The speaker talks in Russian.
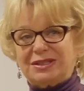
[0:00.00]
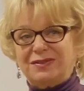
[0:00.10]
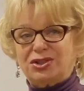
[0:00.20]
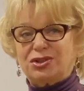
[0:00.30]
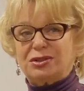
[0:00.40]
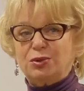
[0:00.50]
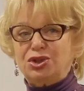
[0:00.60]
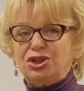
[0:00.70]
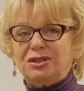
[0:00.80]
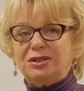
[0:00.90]
свежий
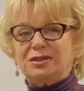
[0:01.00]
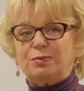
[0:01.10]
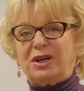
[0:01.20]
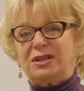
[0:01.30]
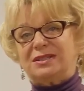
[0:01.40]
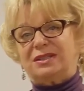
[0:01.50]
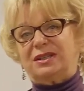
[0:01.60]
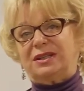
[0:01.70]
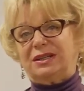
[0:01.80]
случай из практики,